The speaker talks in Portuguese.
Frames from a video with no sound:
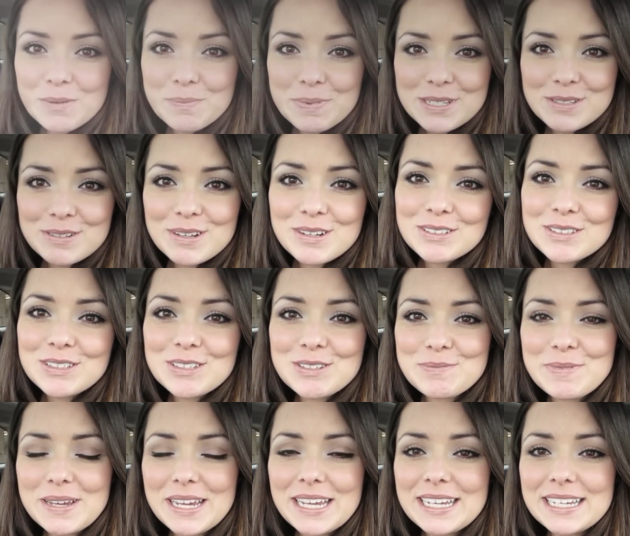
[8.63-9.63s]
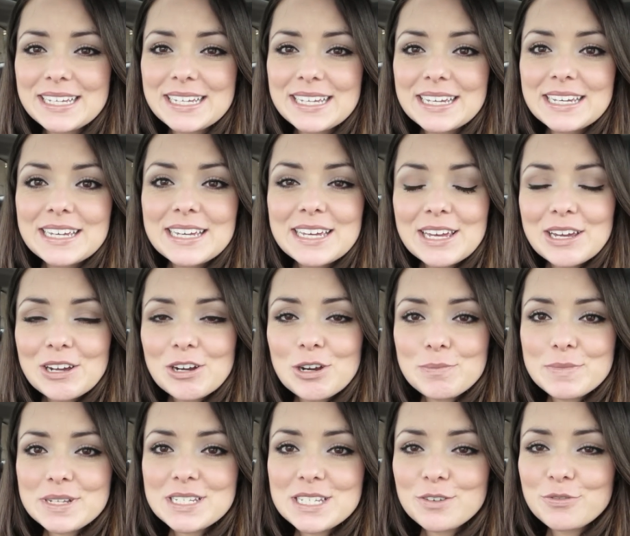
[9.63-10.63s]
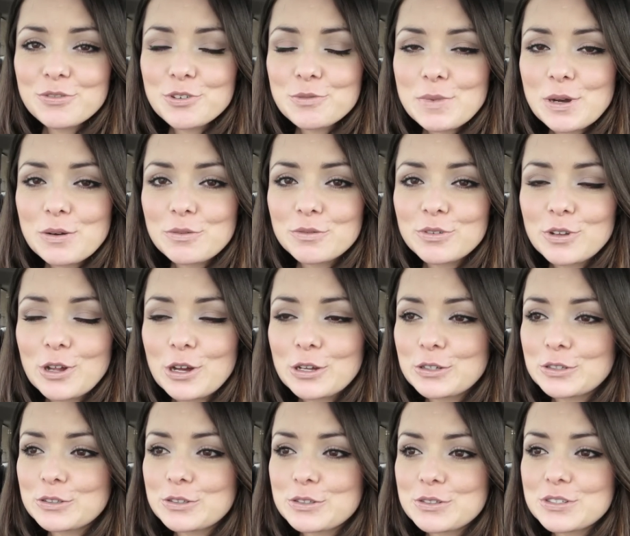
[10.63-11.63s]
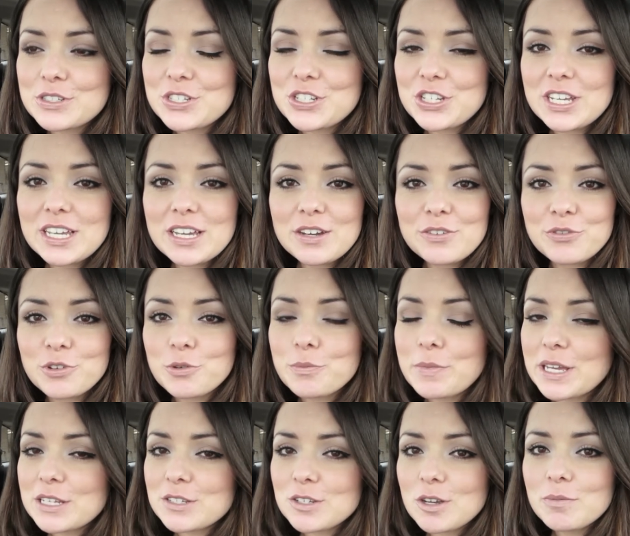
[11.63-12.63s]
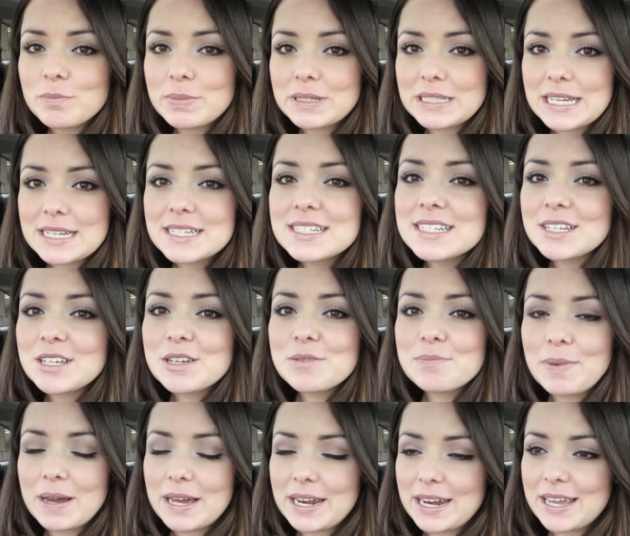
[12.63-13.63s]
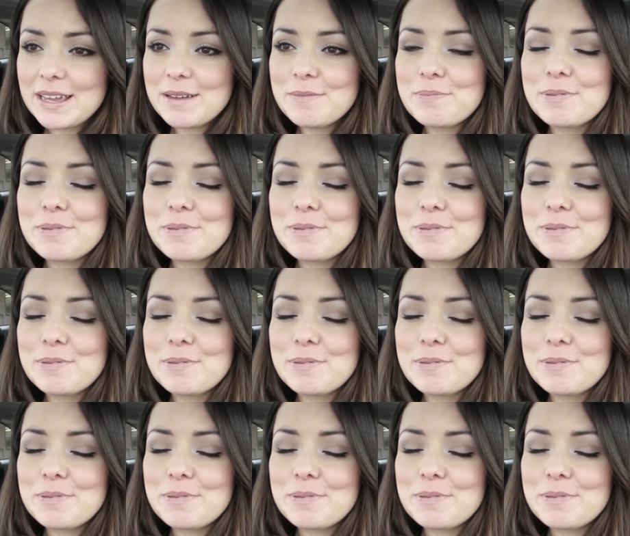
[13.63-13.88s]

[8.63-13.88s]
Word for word: Oi pessoal, tudo bem? Eu comecei a filmar um vlog outro dia, filmei só um pedacinho e parei